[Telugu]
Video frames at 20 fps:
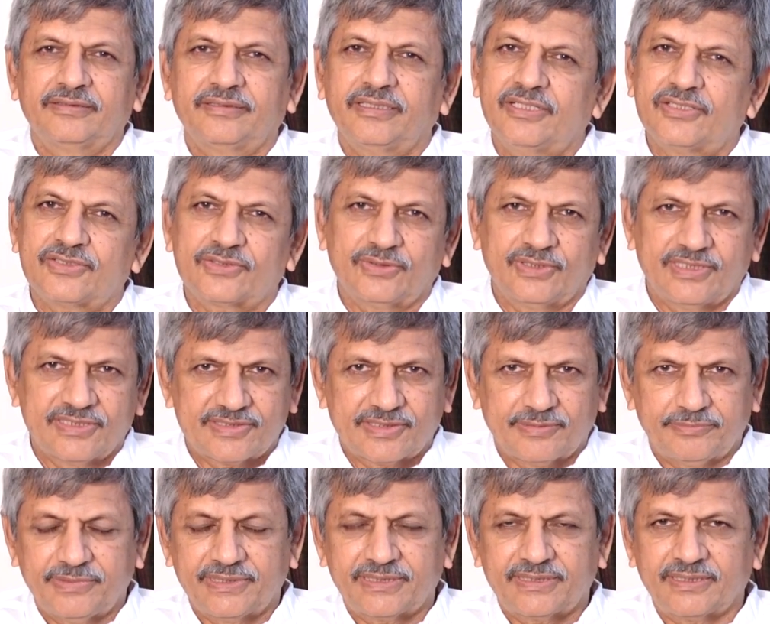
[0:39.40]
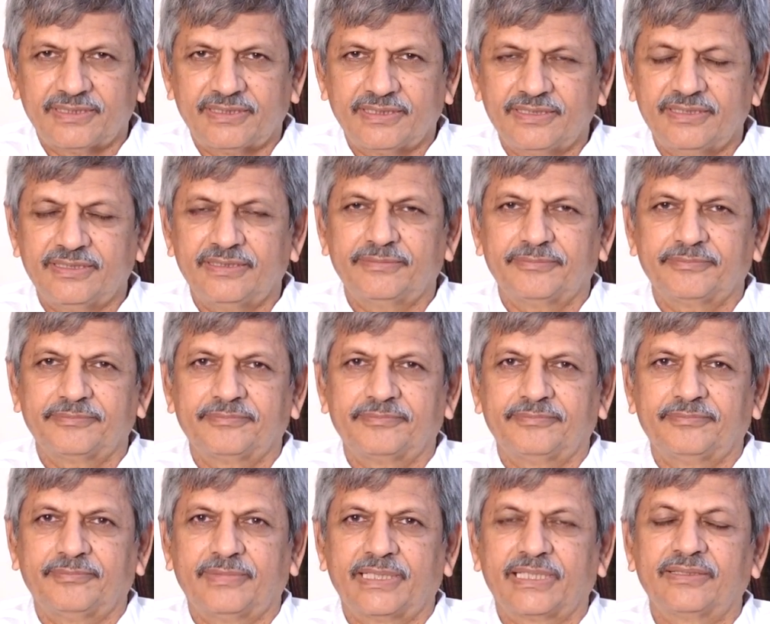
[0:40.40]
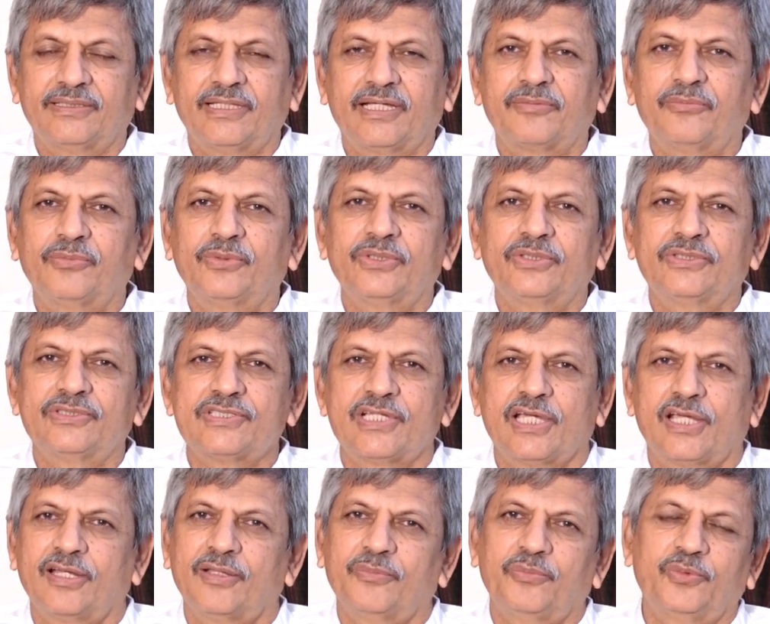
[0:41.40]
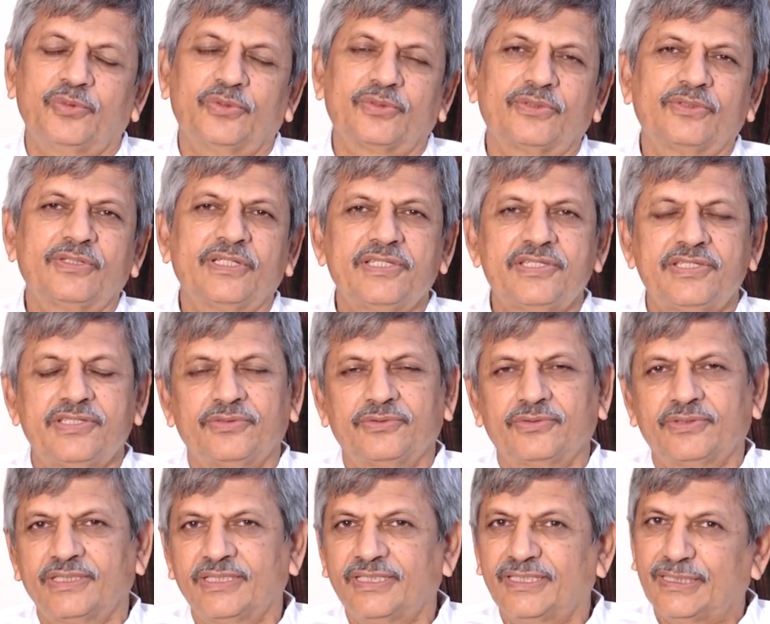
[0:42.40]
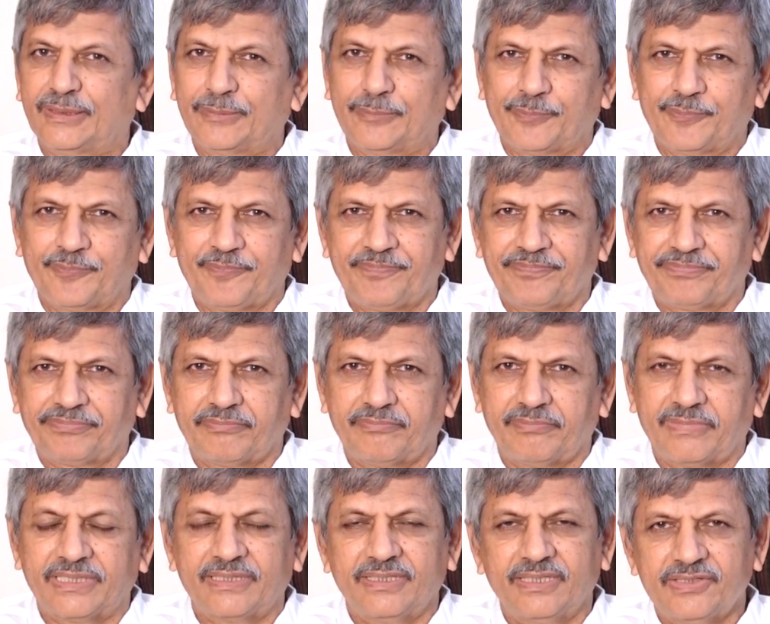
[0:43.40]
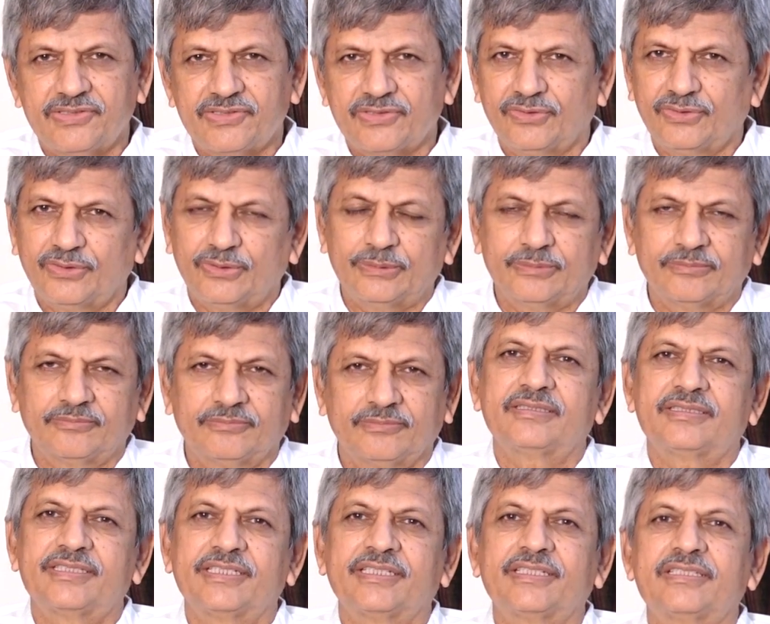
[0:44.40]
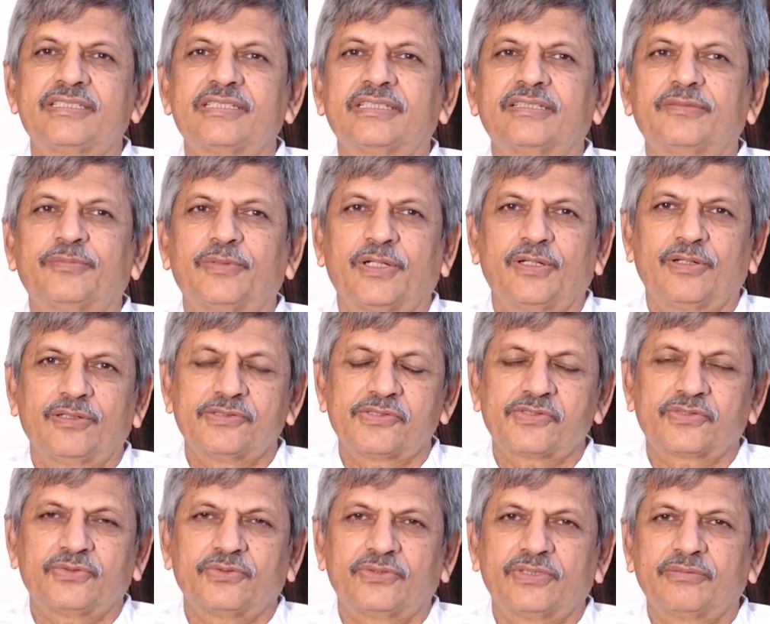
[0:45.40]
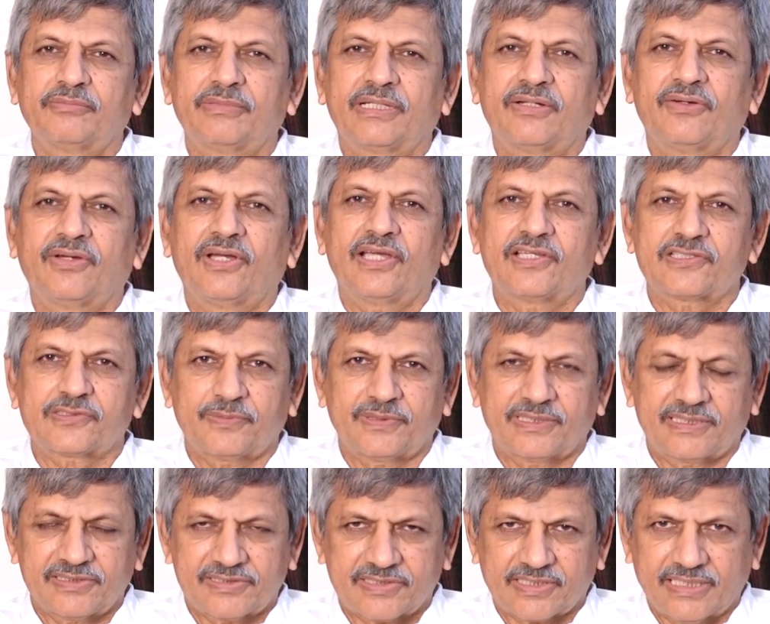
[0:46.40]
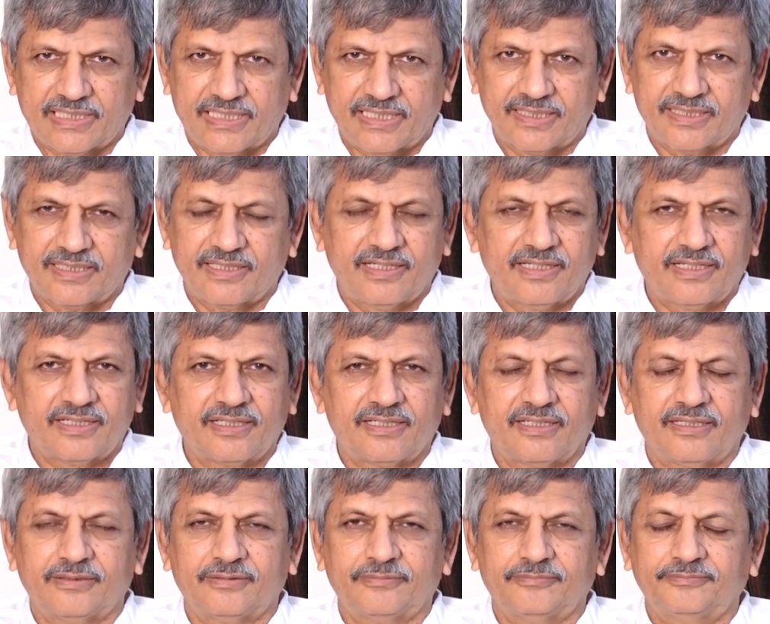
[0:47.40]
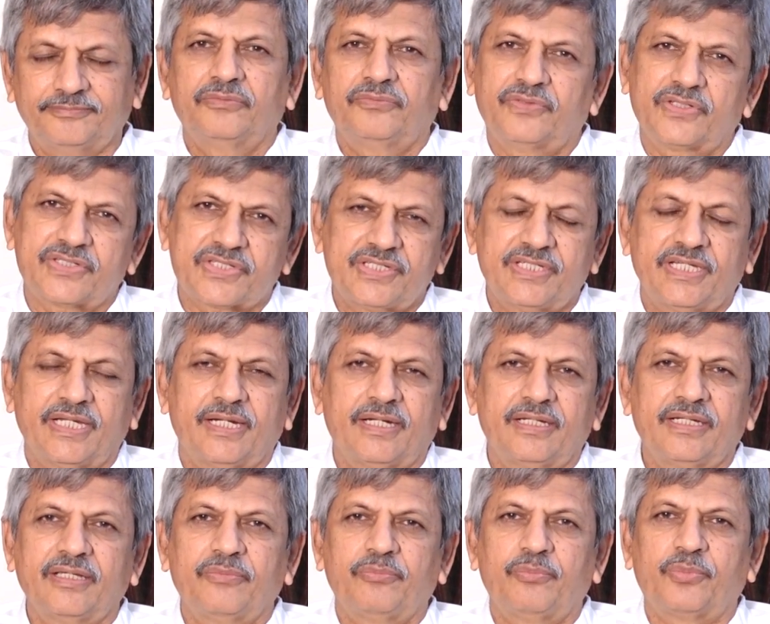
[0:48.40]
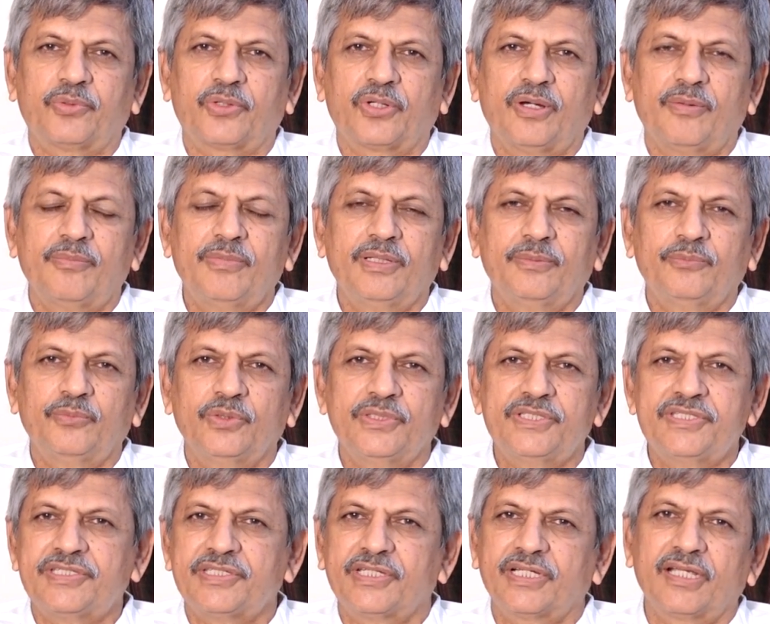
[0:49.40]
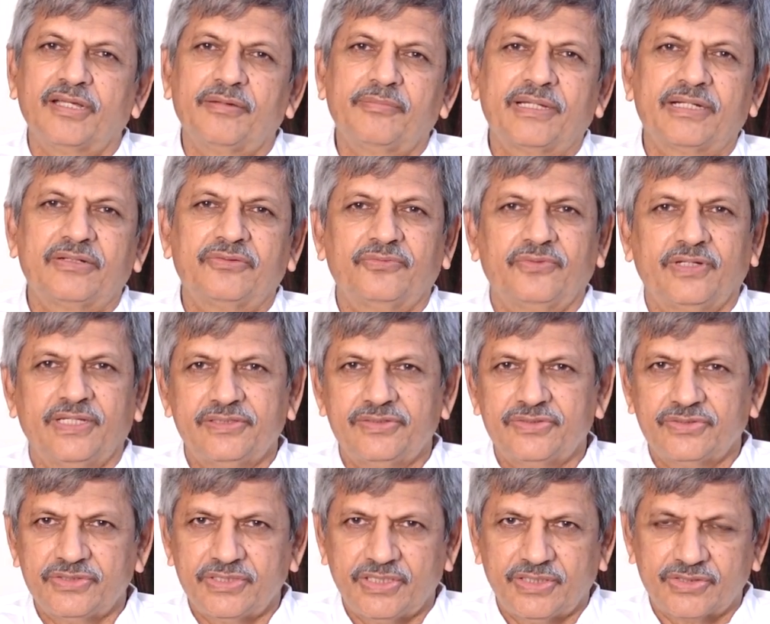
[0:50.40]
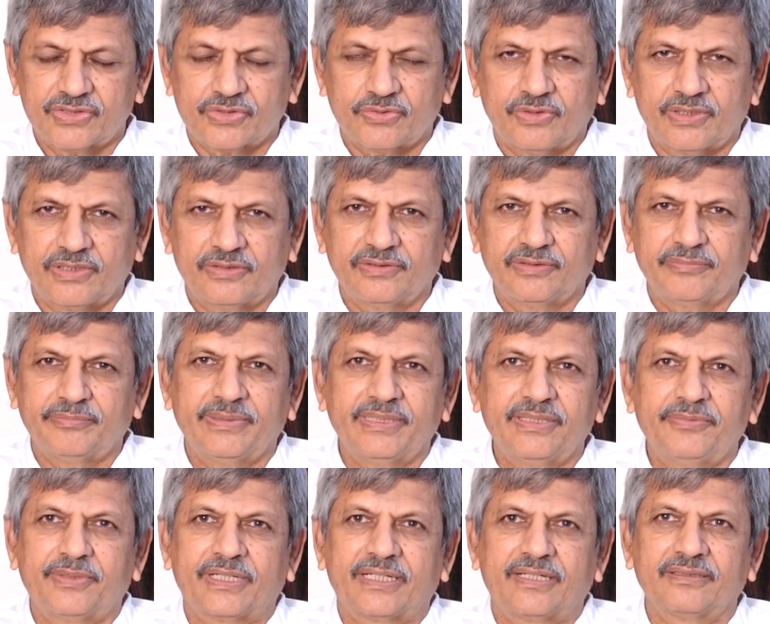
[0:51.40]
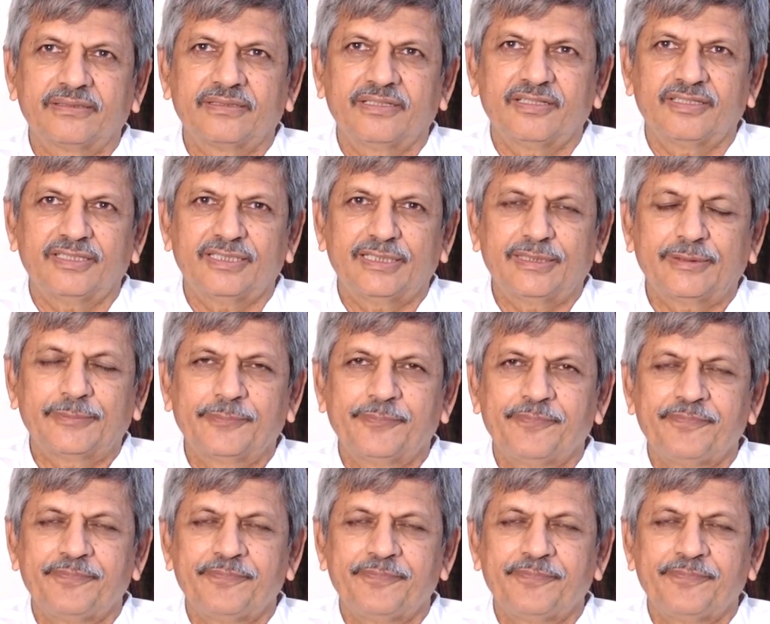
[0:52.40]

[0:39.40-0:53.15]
తెలుసుకునే సబ్జెక్ట్ అండి ఇది మన ధర్మంలో చాలా పూర్వం నుంచి ఉంది ఇది మన దేశంలో చిన్న చిన్న ప్రాబ్లమ్స్ కూడా మనం హాస్పిటల్స్కి వెళ్ళక్కర్లేకుండా ఫస్ట్నే అంటే ప్రాబ్లం వచ్చాక మనం వైద్యం చేయించుకోవడం ఇబ్బంది పడటం కాదండి